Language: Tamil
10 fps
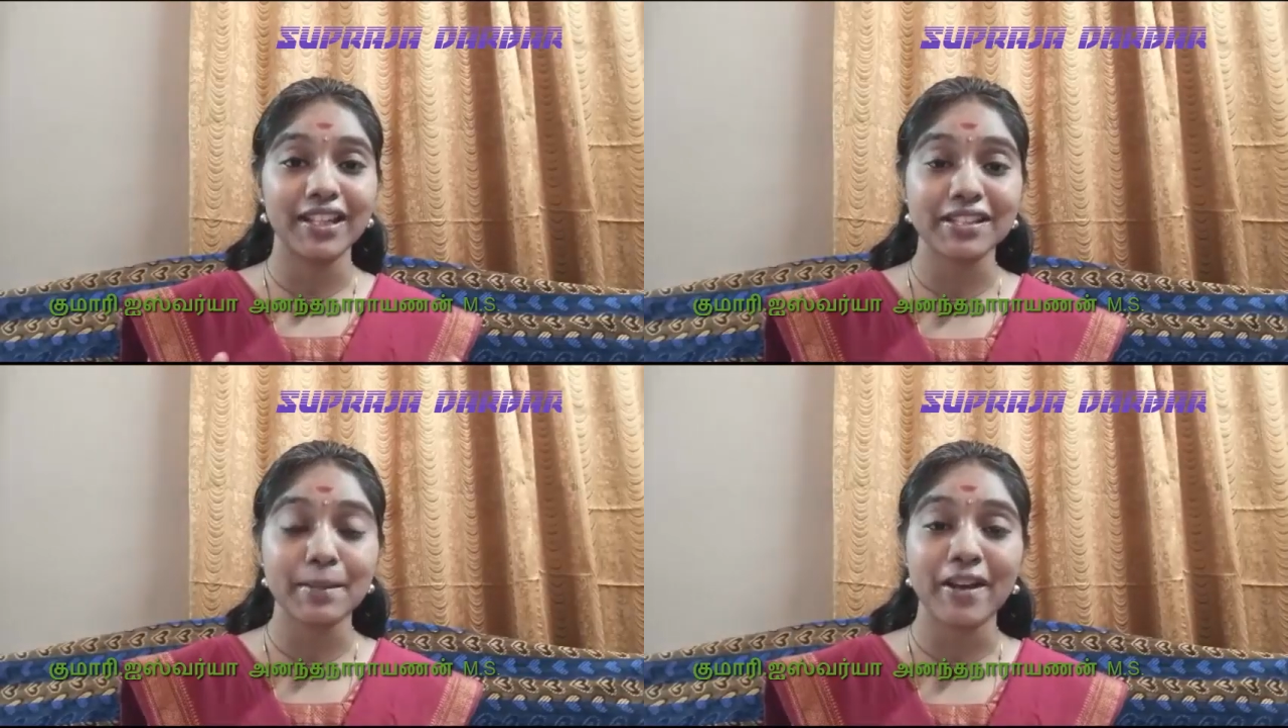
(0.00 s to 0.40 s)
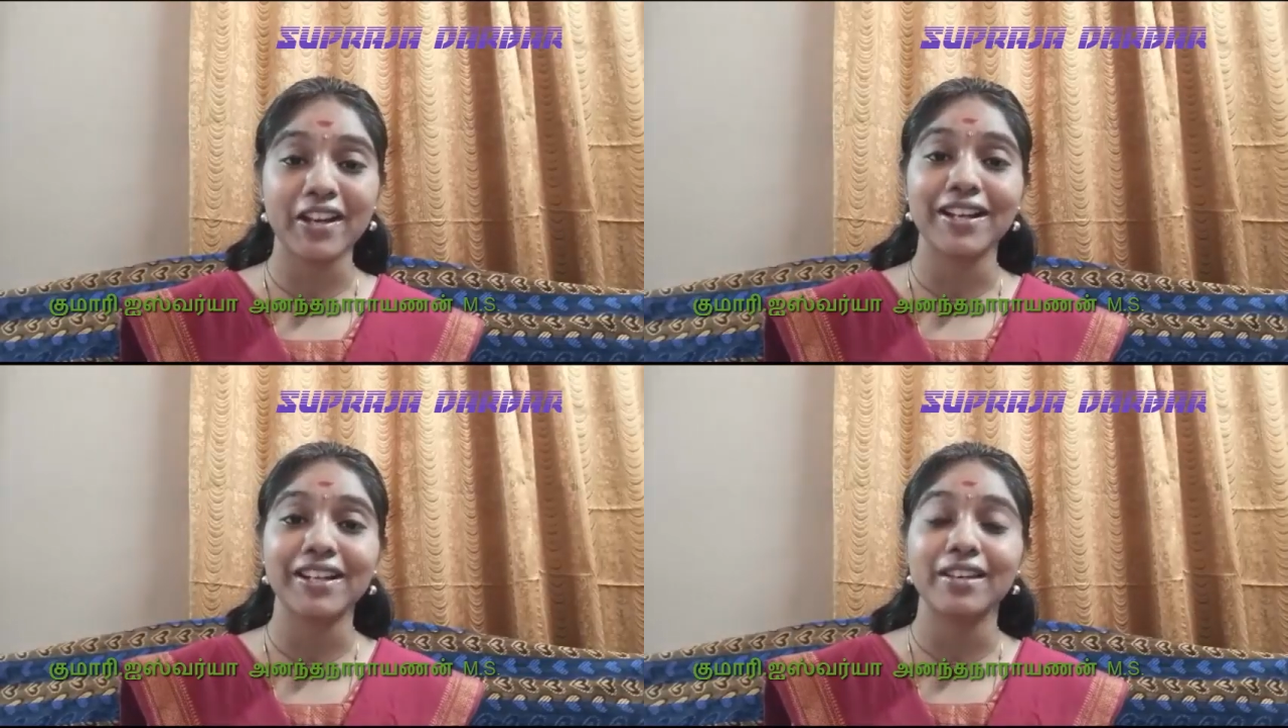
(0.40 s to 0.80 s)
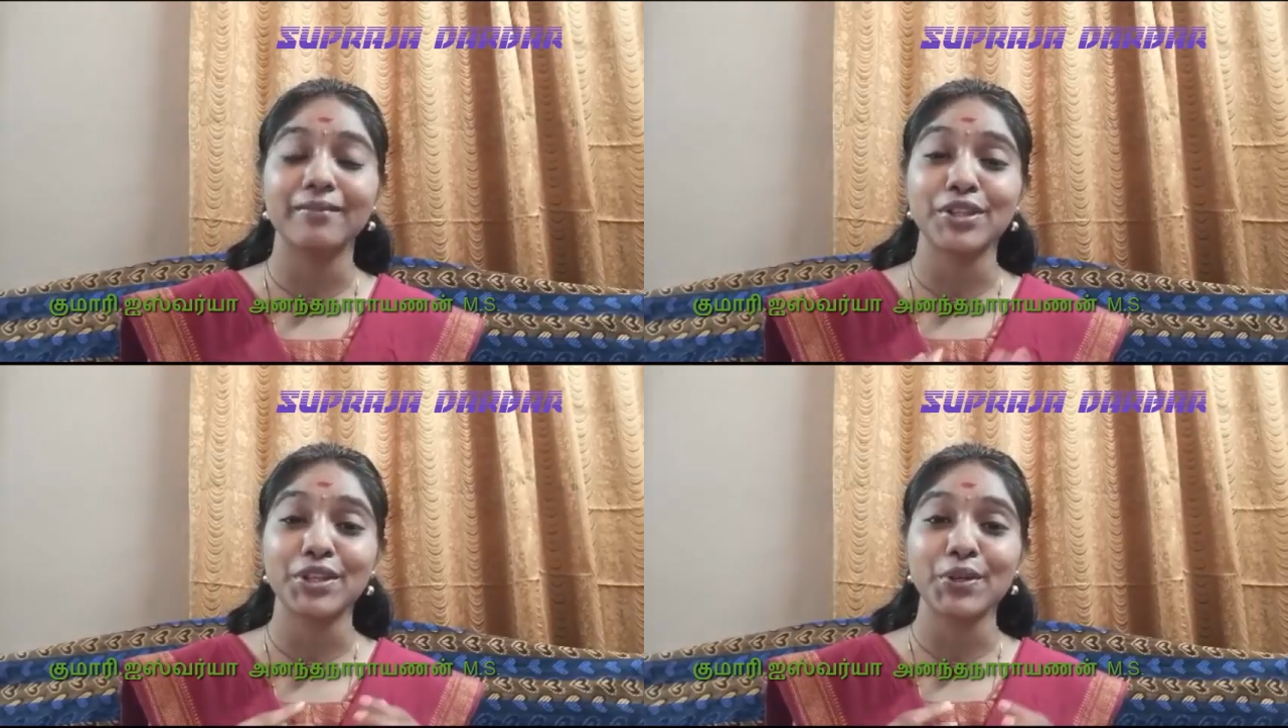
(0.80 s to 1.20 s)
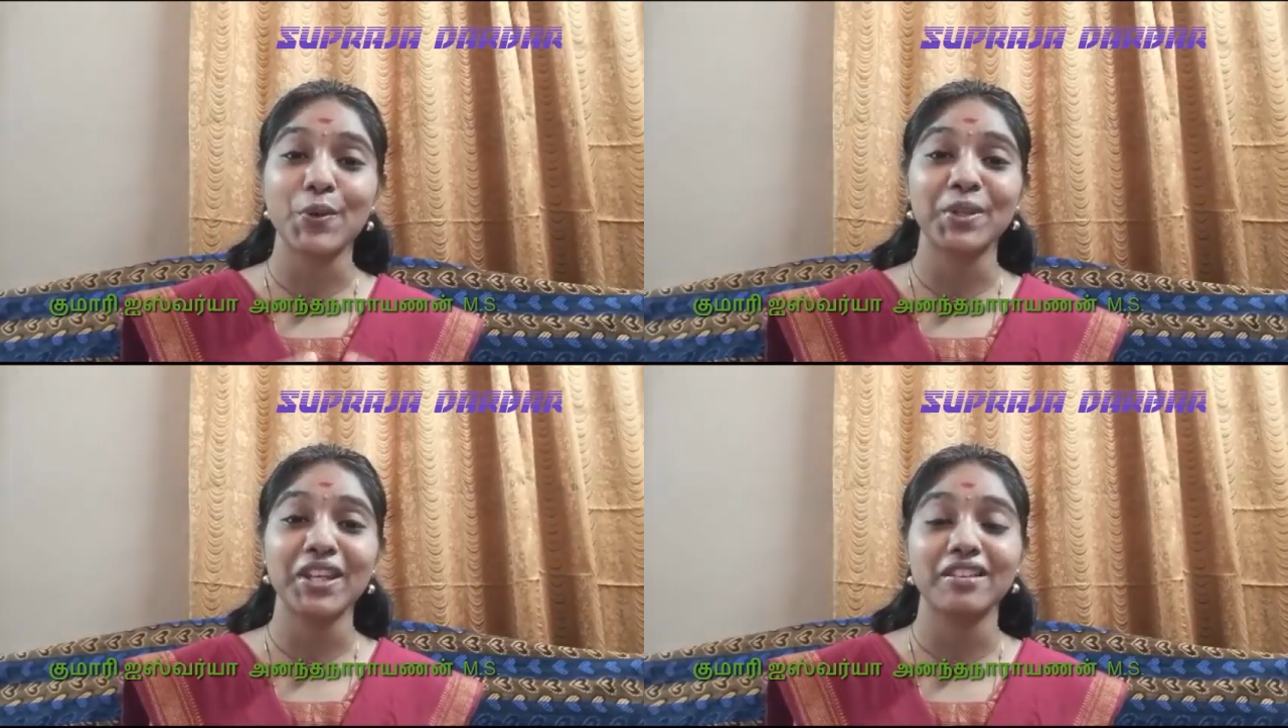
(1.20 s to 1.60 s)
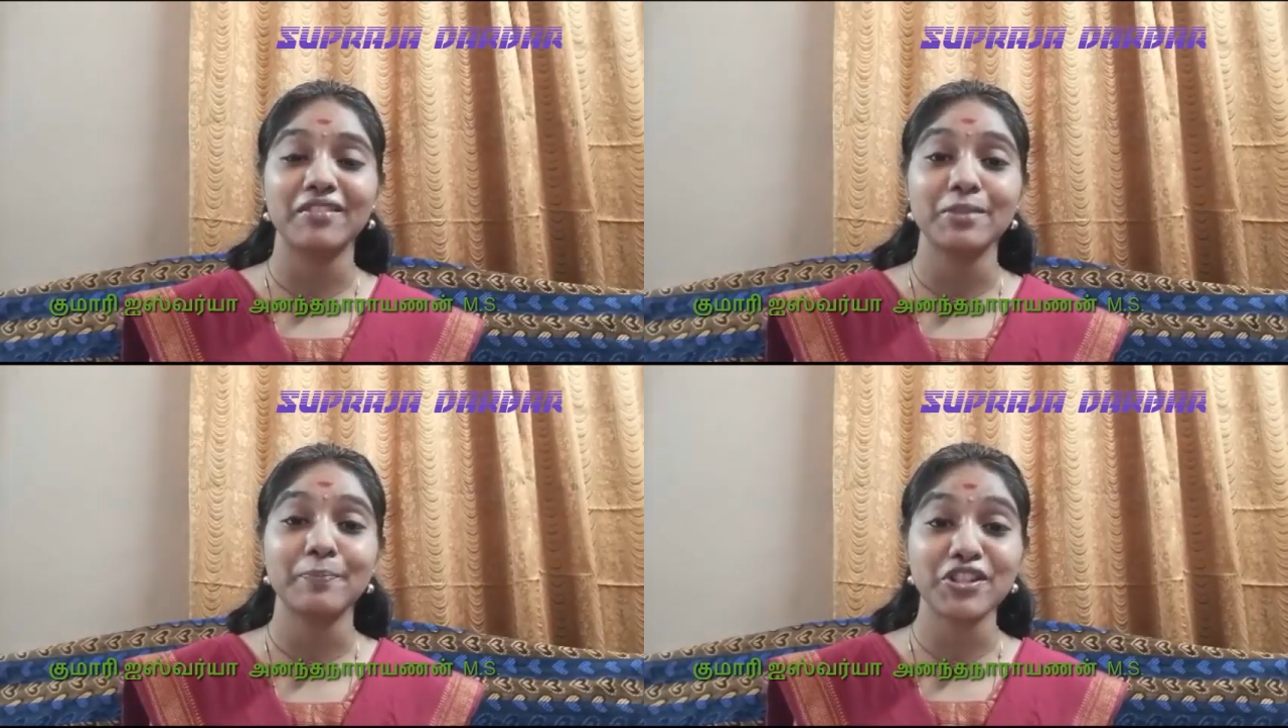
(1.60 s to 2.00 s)
இருந்த மக்கள்லாம் வந்து யோகியார
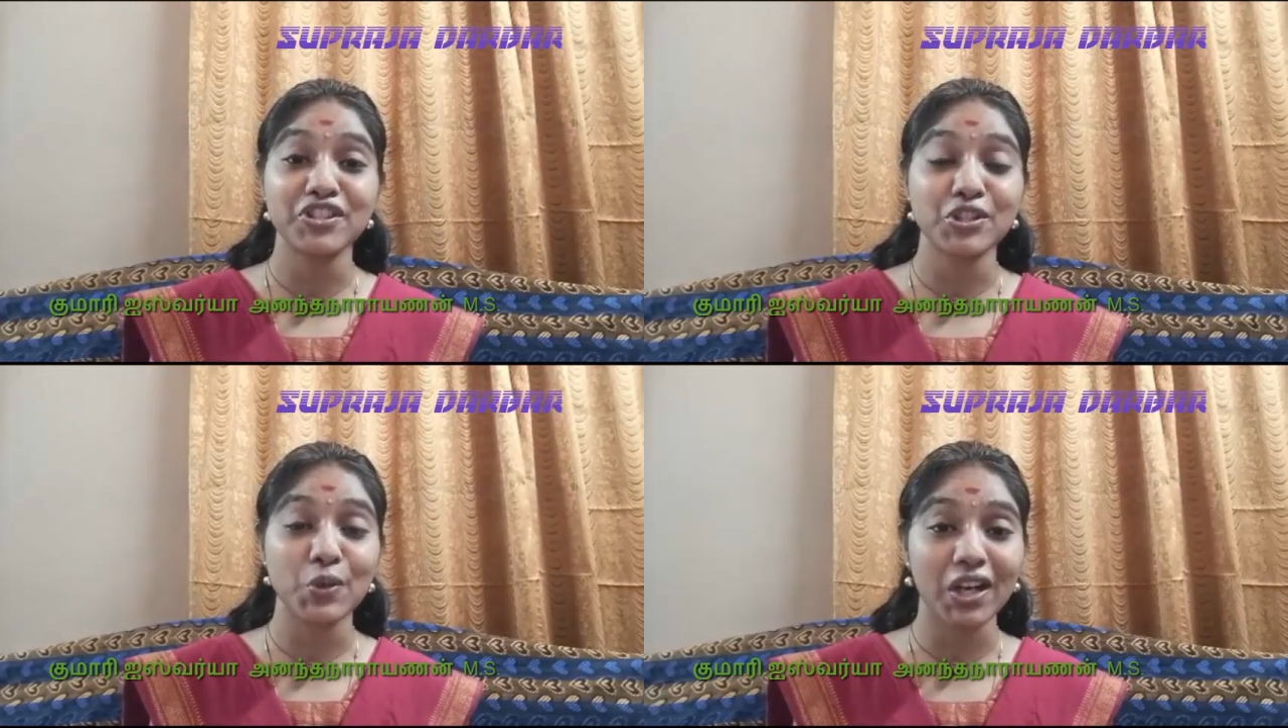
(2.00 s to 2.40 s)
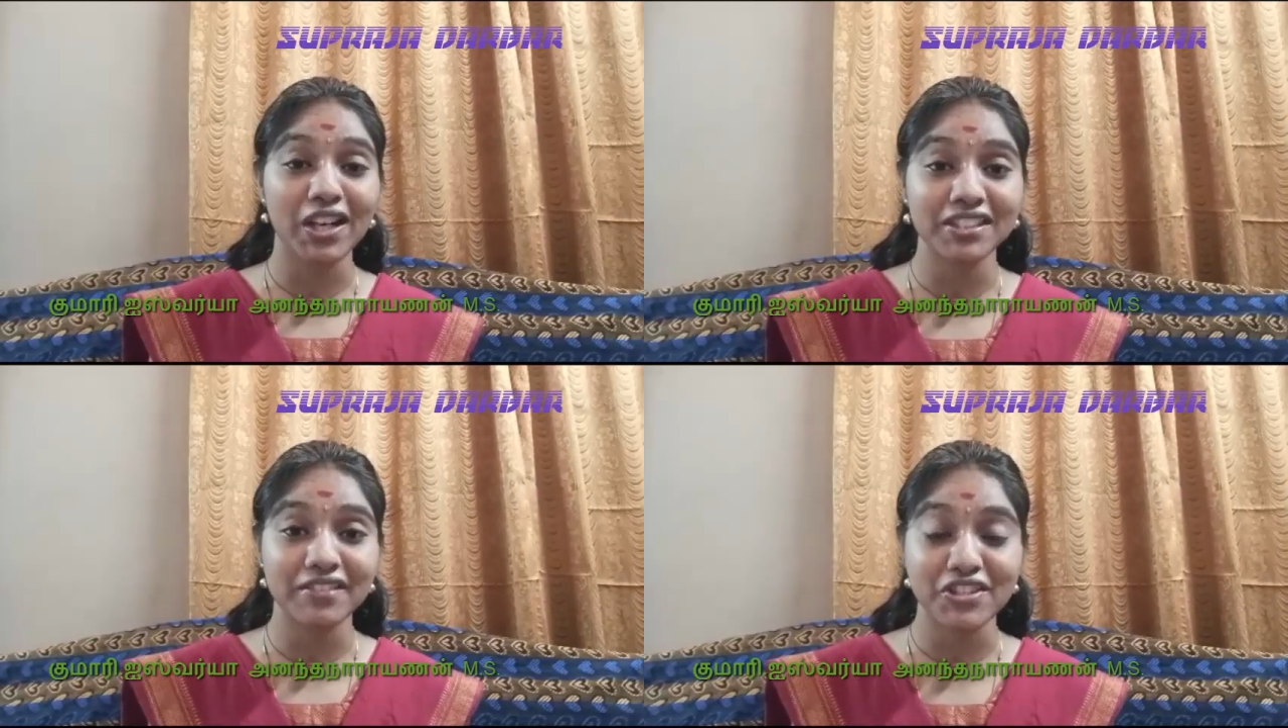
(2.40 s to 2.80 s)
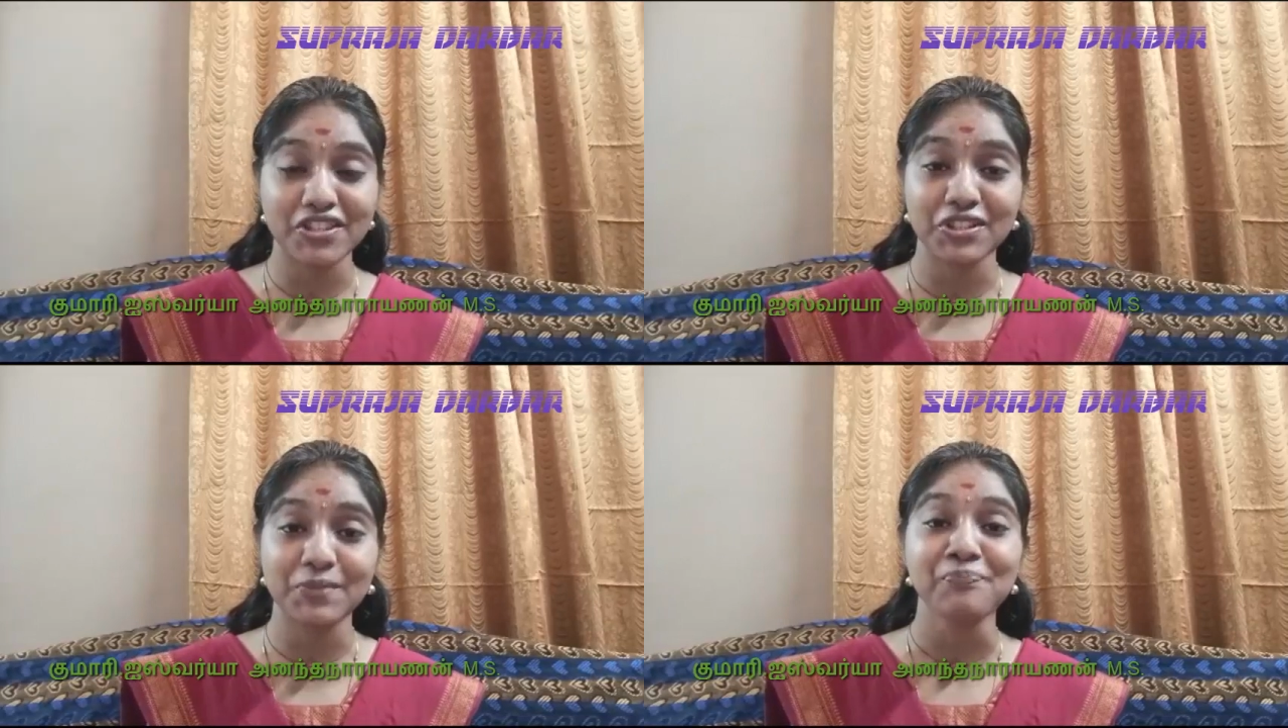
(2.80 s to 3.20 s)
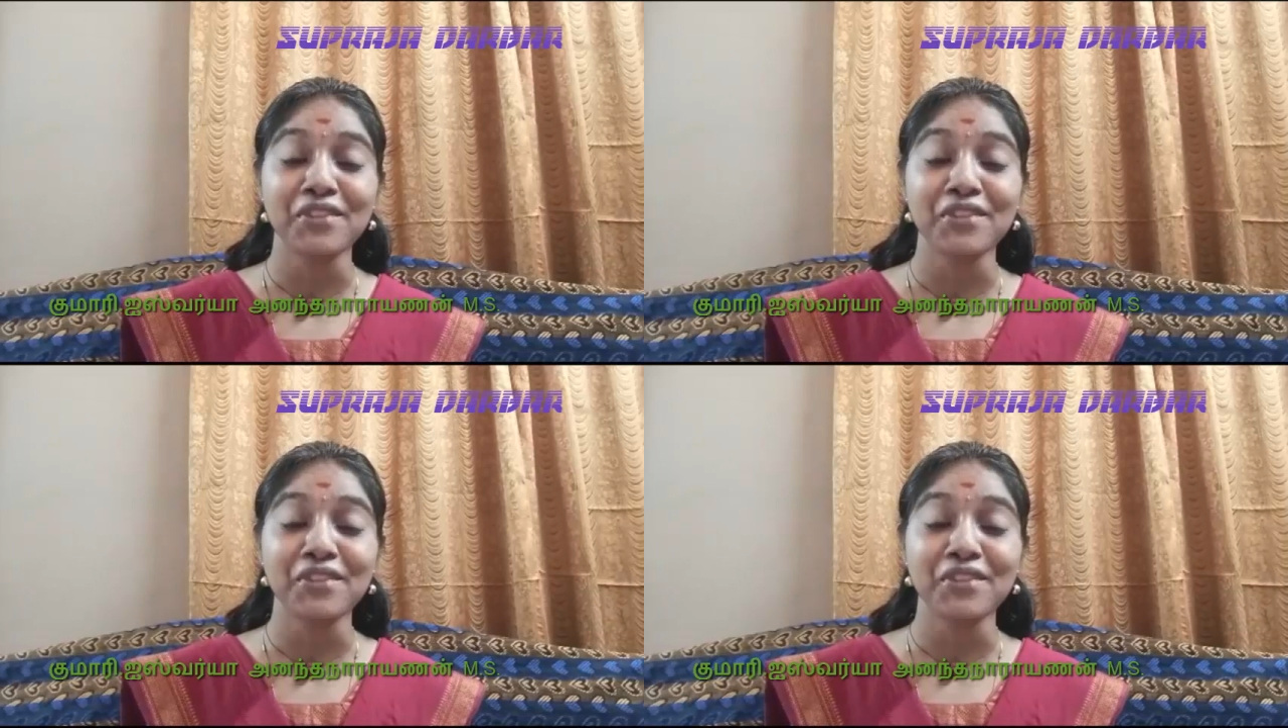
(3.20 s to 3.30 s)
வந்து பிடிச்சு உக்காத்தி வச்சு